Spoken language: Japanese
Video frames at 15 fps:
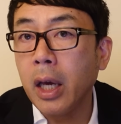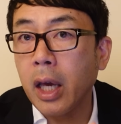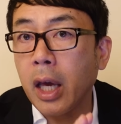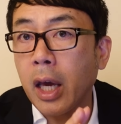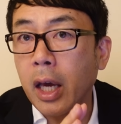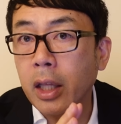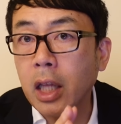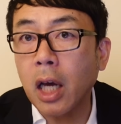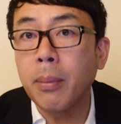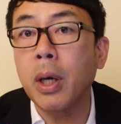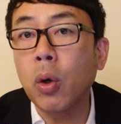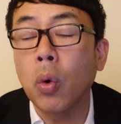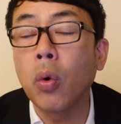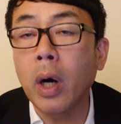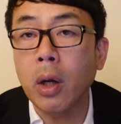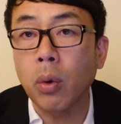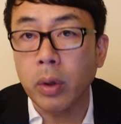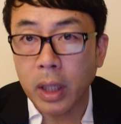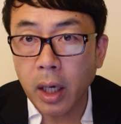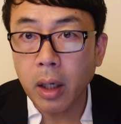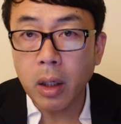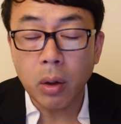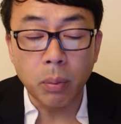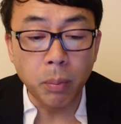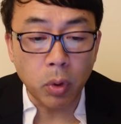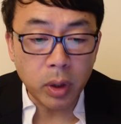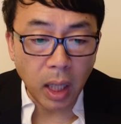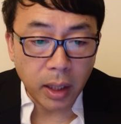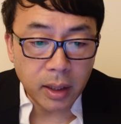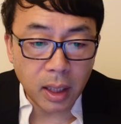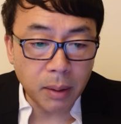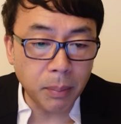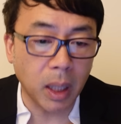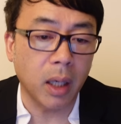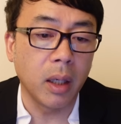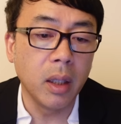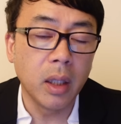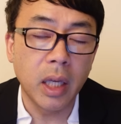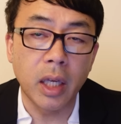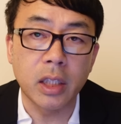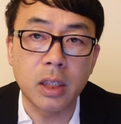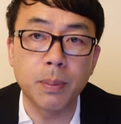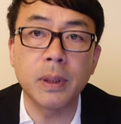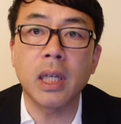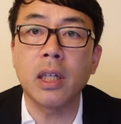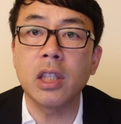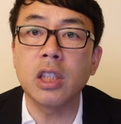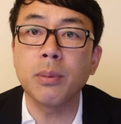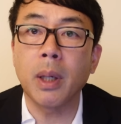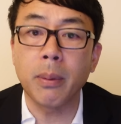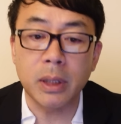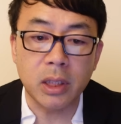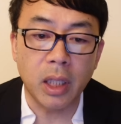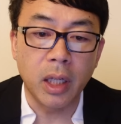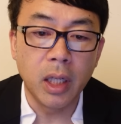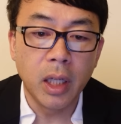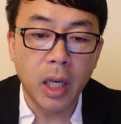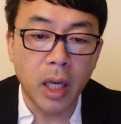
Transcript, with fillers: えー、対米講和論ね、もう大体まあ、えー、潰されてしまいまして、